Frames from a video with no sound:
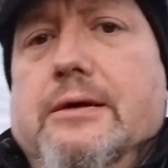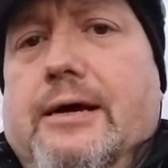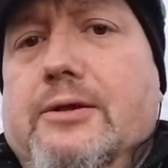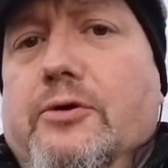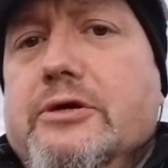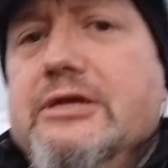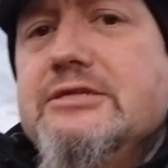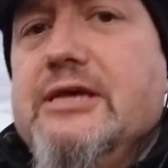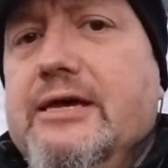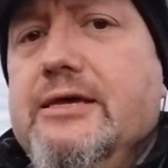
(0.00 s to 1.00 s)
Hallo,
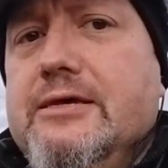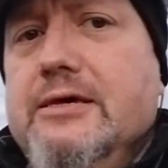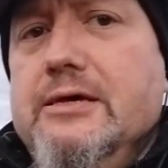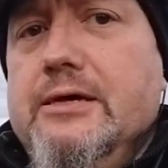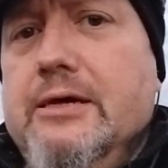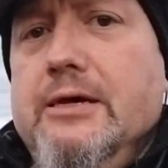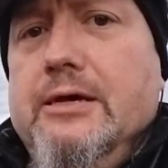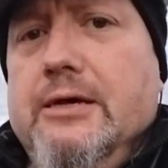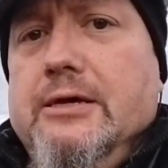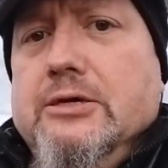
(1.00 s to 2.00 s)
grüß euch.
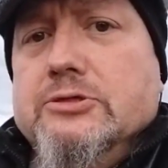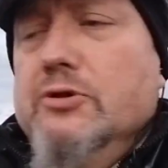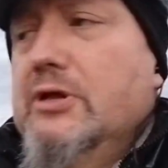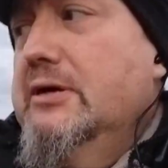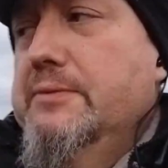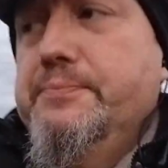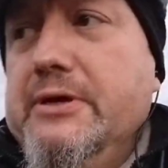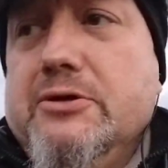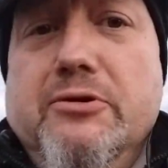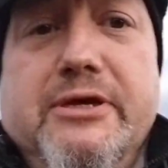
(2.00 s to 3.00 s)
So, da,
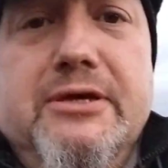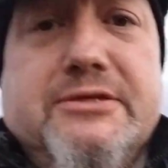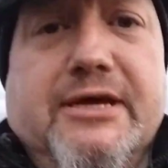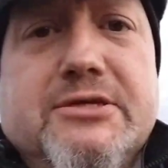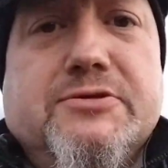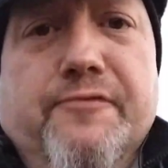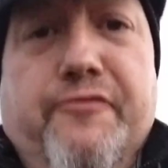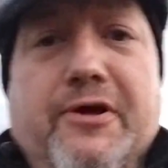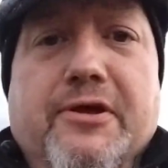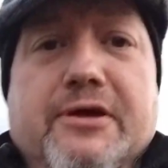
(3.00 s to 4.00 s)
Pico, die, sechs da
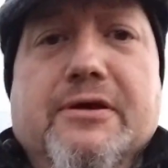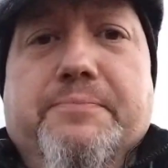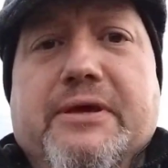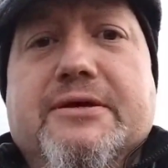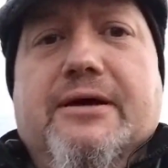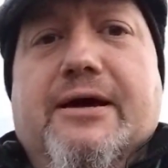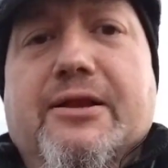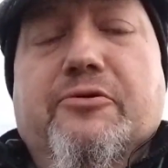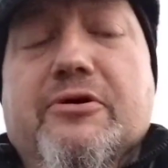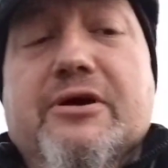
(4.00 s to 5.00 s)
vorne. Pika,
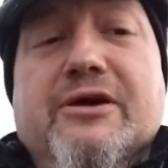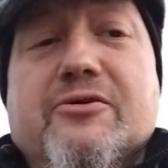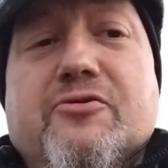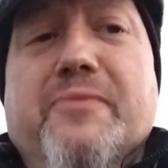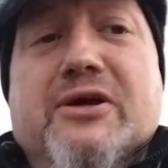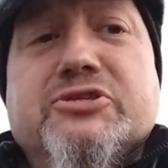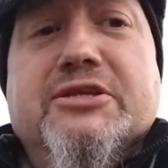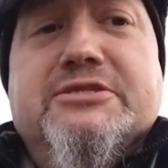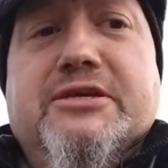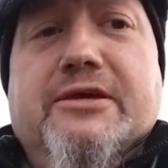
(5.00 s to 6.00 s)
hallo. Komm her,
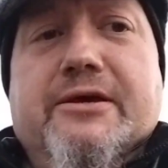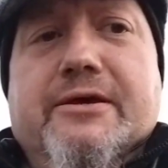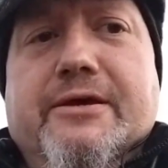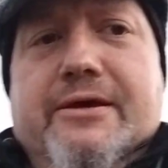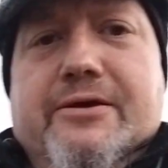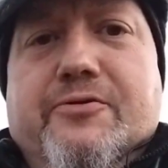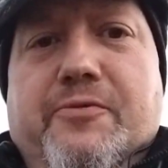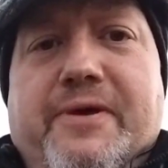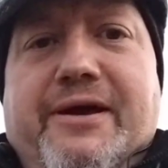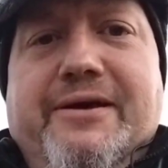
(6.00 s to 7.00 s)
Schatzi.
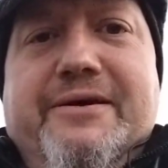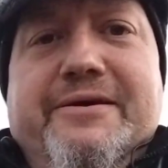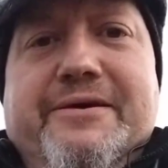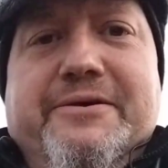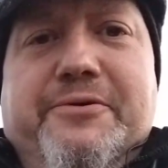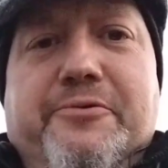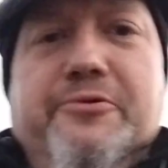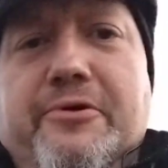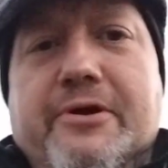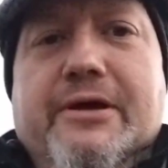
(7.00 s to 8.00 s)
Komm her.
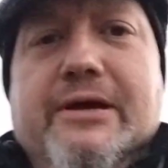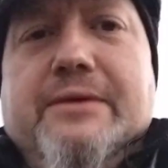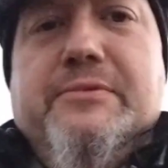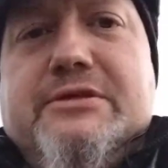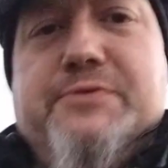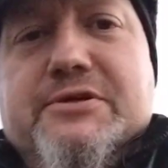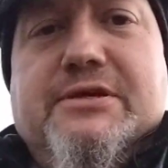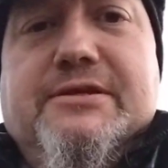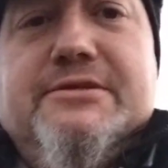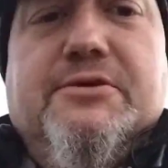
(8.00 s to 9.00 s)
Jo. Wir zwei
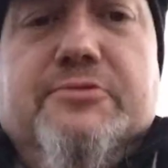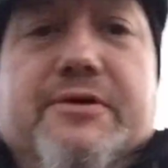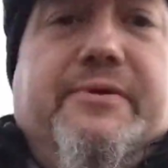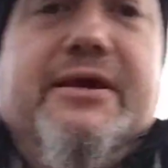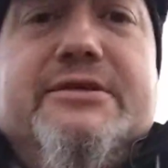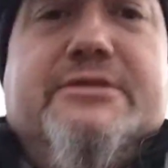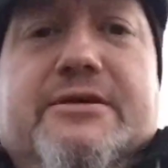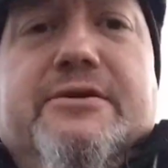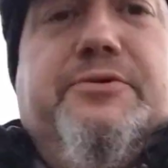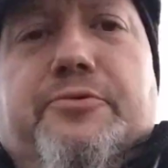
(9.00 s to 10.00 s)
sind jetzt unterwegs.
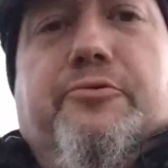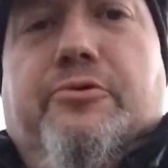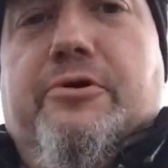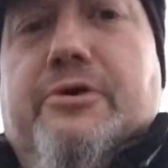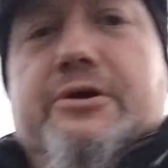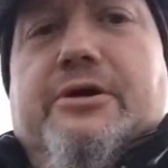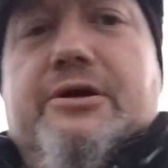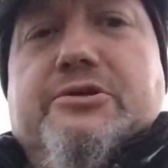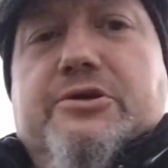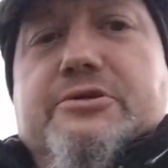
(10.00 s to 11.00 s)
Jo.
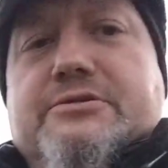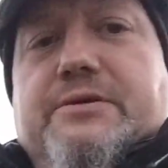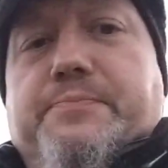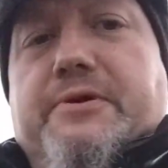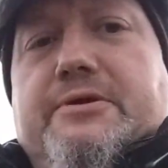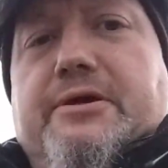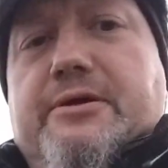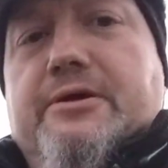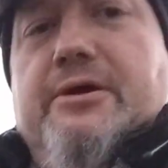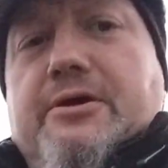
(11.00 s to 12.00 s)
Das heißt, die Pika
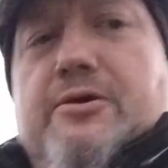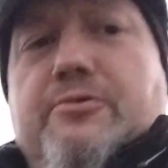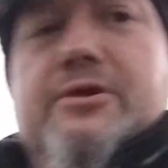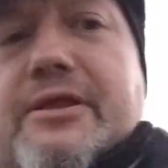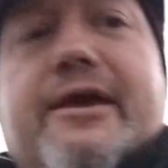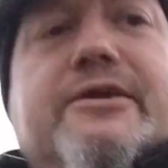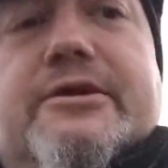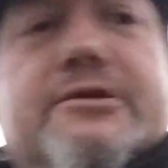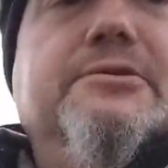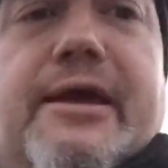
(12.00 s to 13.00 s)
oder neich,
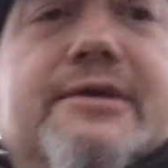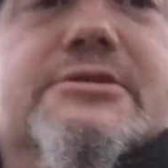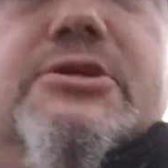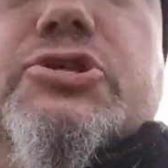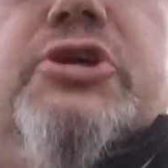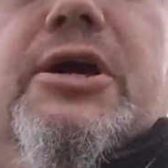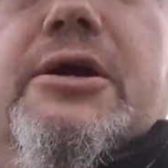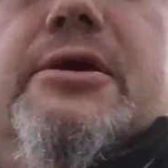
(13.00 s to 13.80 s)
neichs Geschirr.